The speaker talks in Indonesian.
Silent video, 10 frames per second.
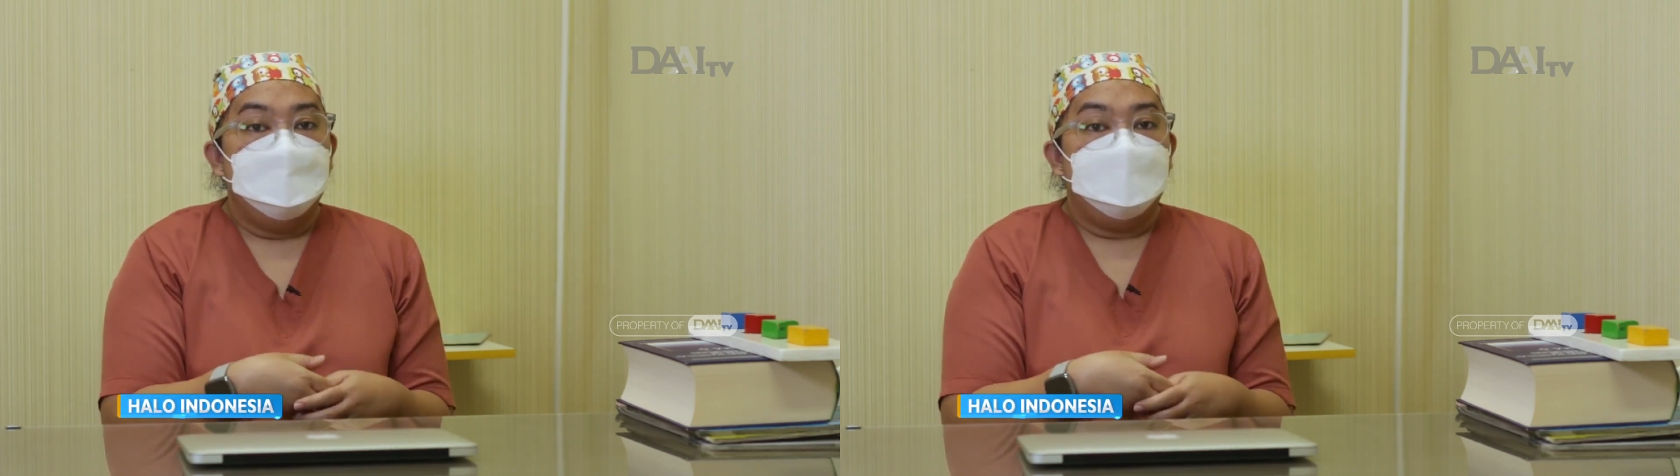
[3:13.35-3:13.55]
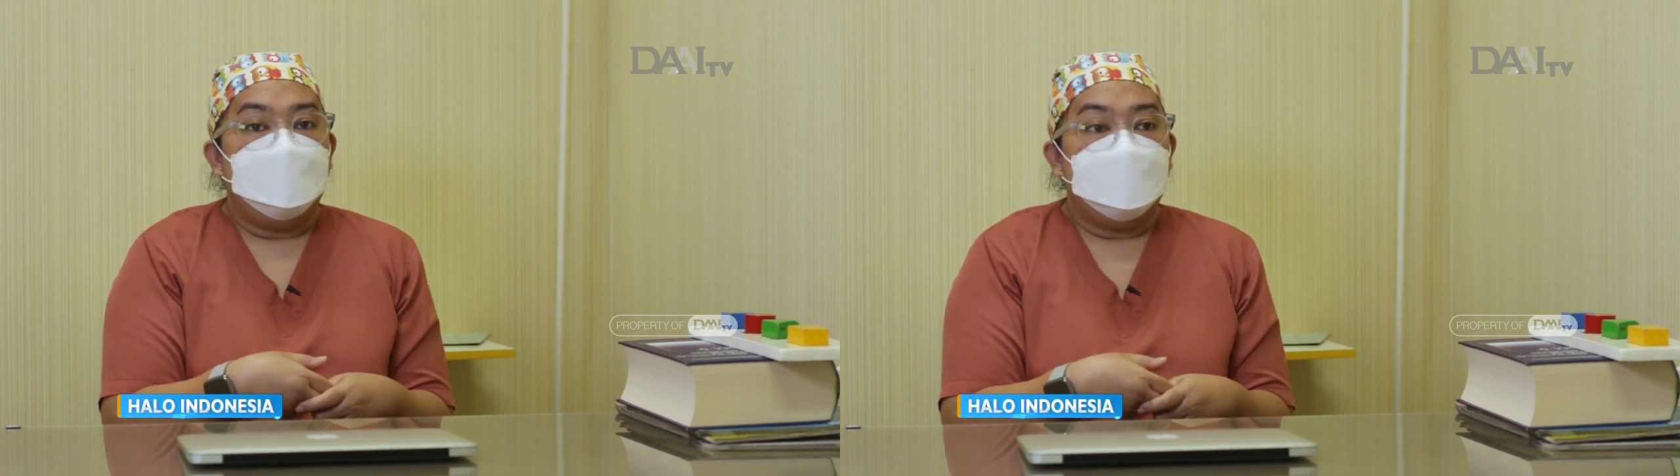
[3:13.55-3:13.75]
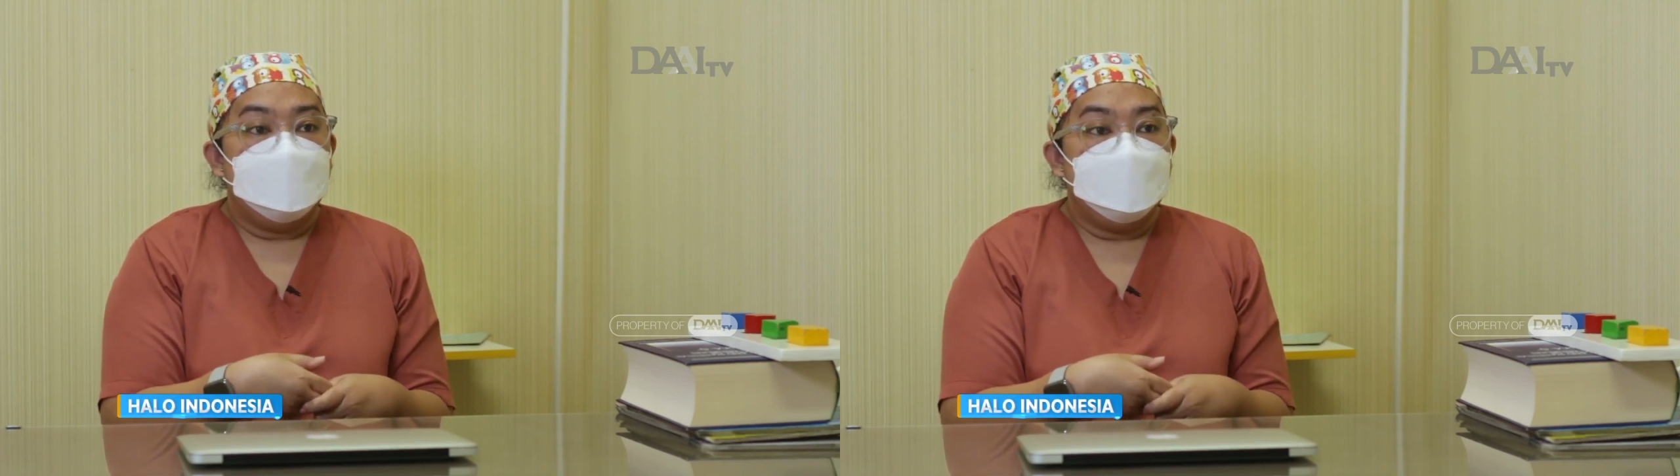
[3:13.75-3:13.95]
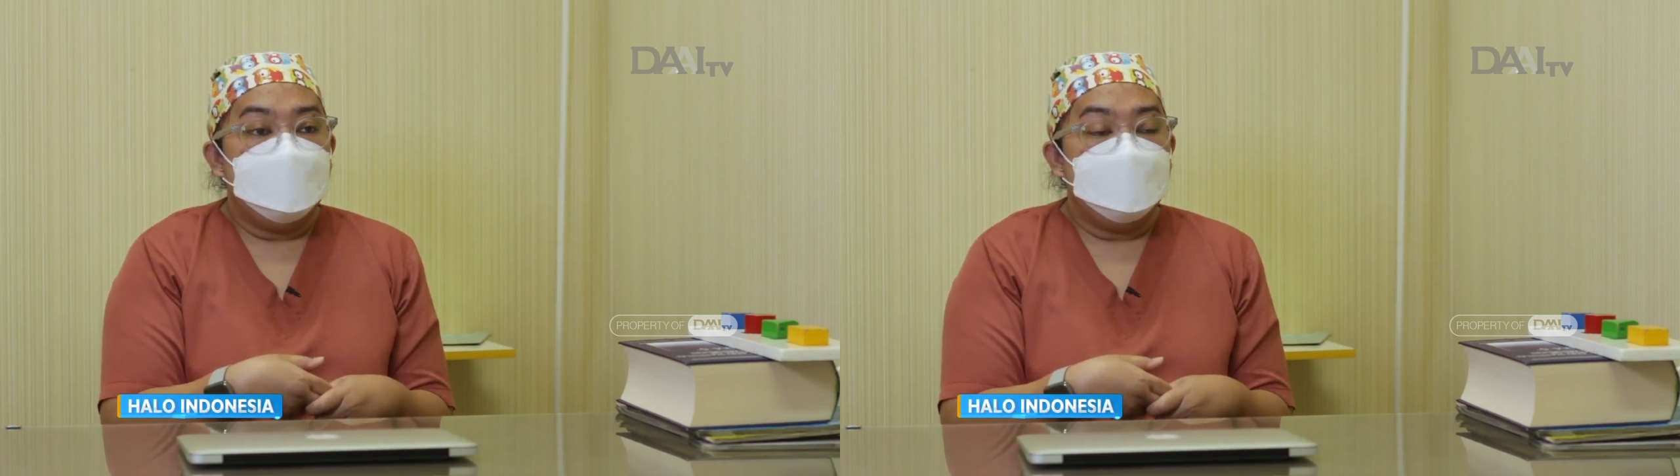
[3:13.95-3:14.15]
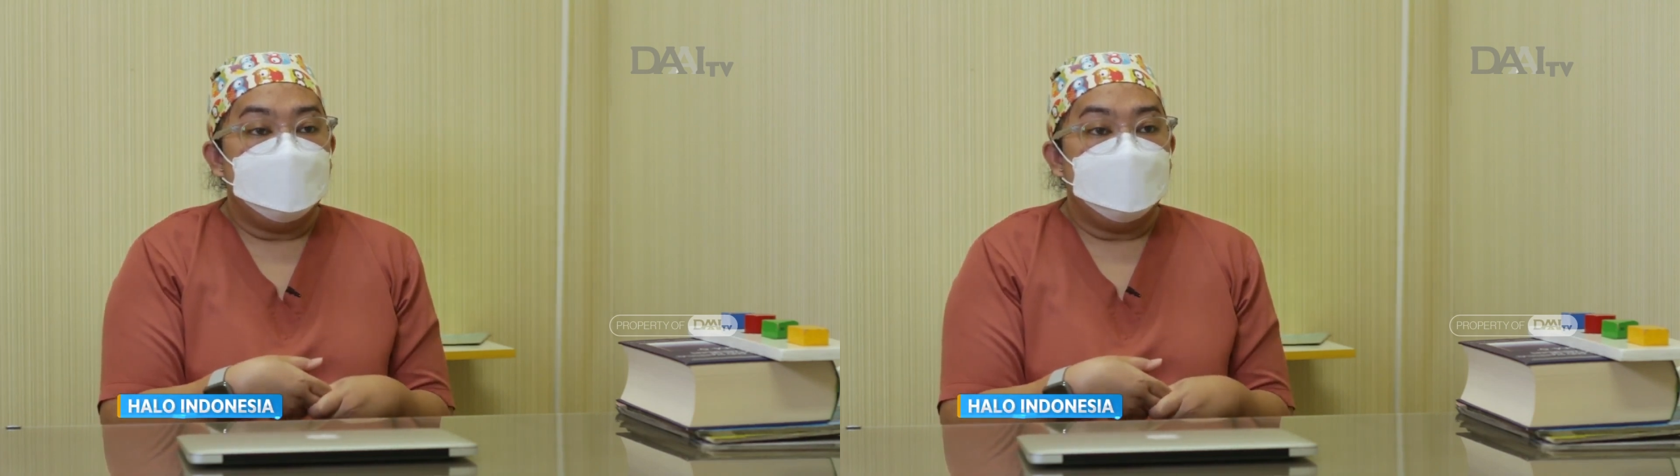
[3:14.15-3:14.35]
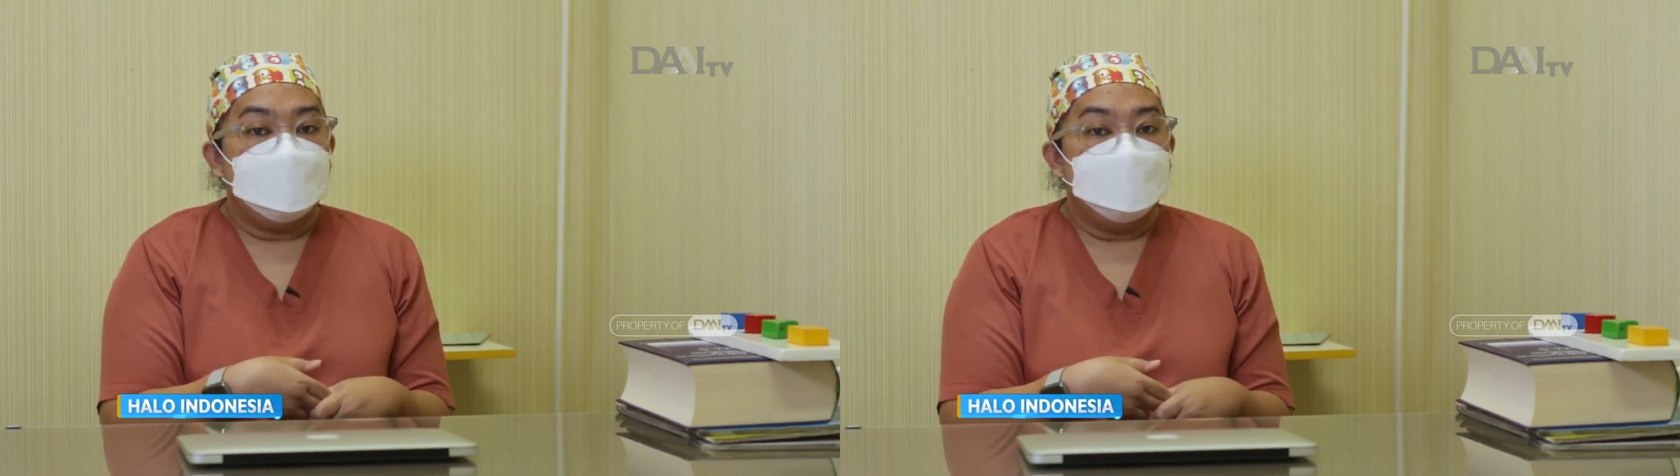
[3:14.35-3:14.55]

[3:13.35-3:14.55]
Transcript: maka e,